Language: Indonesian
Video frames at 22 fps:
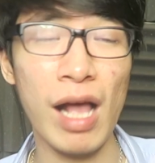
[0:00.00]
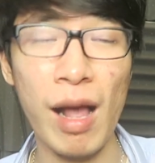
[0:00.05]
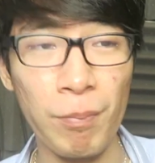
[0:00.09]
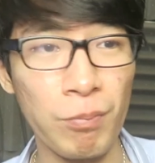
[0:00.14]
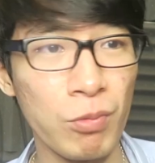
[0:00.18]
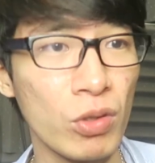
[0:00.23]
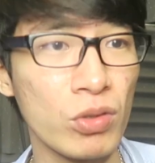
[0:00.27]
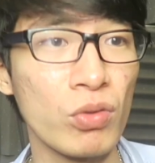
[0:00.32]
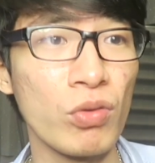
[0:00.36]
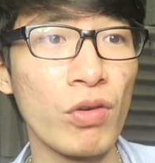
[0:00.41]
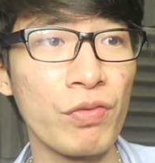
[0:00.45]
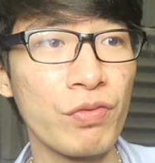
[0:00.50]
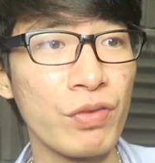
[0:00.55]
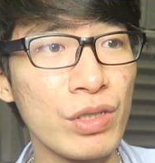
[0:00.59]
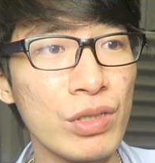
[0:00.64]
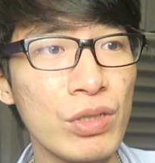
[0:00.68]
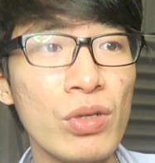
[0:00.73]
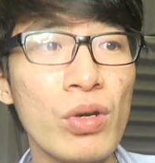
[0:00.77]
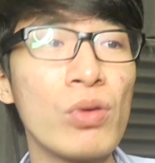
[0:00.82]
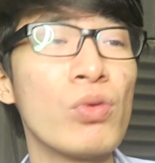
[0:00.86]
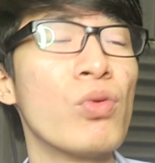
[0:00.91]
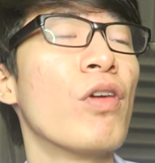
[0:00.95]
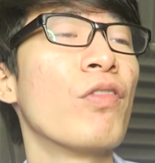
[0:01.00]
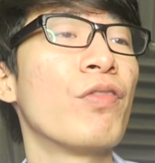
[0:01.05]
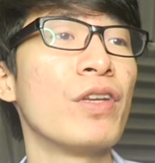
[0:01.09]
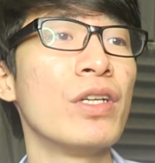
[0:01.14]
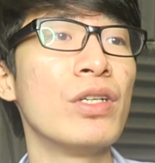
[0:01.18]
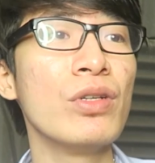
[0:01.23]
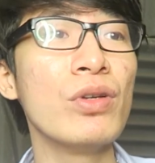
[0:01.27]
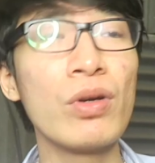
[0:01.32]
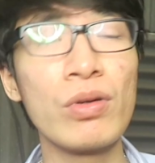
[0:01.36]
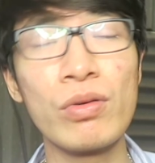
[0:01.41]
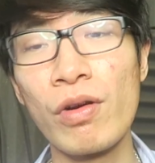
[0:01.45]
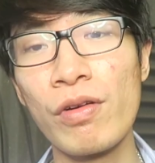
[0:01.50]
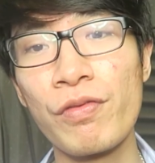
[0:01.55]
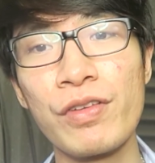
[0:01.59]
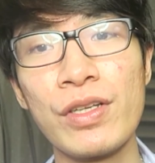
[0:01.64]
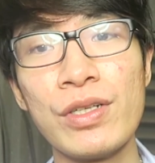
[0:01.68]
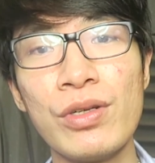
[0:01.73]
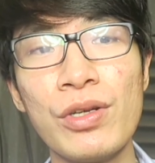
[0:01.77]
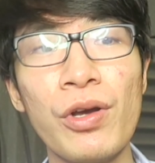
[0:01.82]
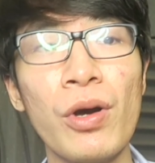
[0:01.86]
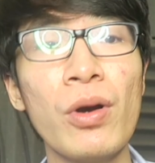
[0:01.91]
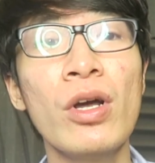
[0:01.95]
upload dua video dua video dua
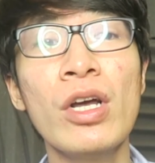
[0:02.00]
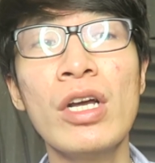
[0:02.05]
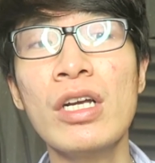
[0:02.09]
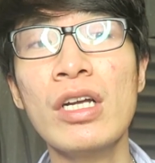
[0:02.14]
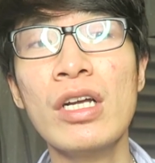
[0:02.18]
video